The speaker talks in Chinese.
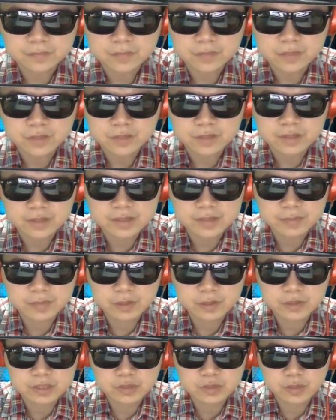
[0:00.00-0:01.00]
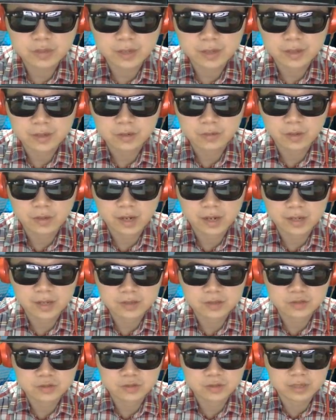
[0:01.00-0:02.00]
小戴这边有机会，哇
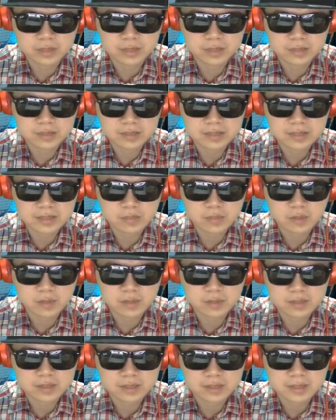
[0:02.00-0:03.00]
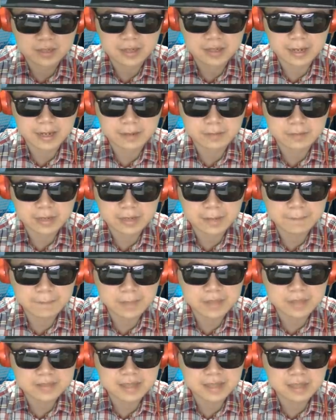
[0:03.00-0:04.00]
去，连在往前的两两
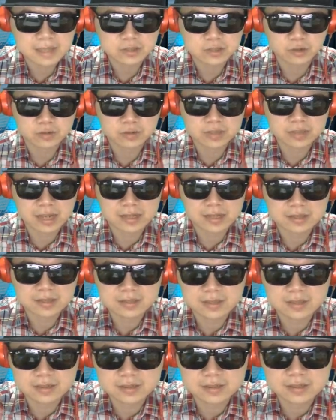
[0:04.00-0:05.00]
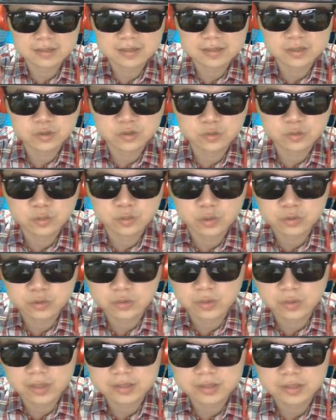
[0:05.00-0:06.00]
板杀球打的真的是势如破
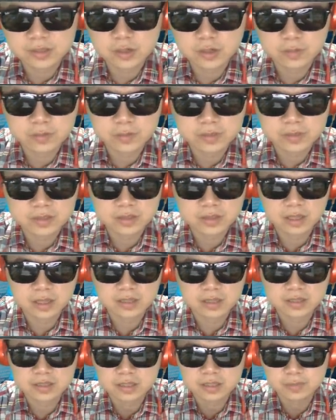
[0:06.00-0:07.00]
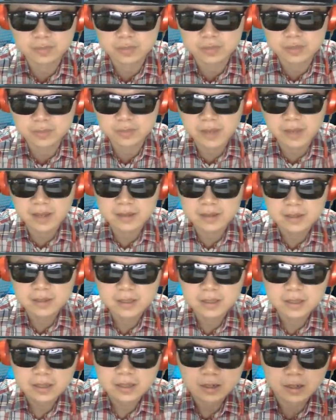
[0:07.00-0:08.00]
竹啊，十六比十呃十七比十八。
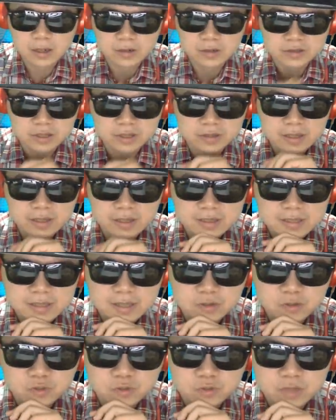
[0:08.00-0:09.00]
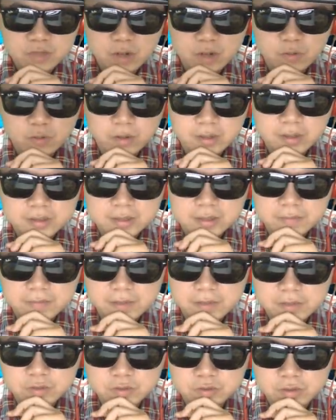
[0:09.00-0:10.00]
好，小戴再度要回这个
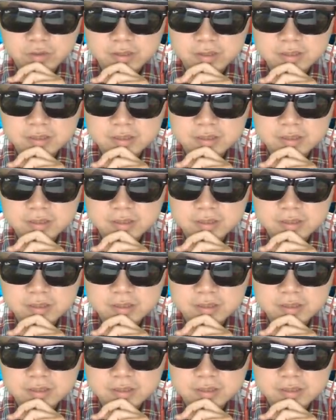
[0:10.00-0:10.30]
发球权，十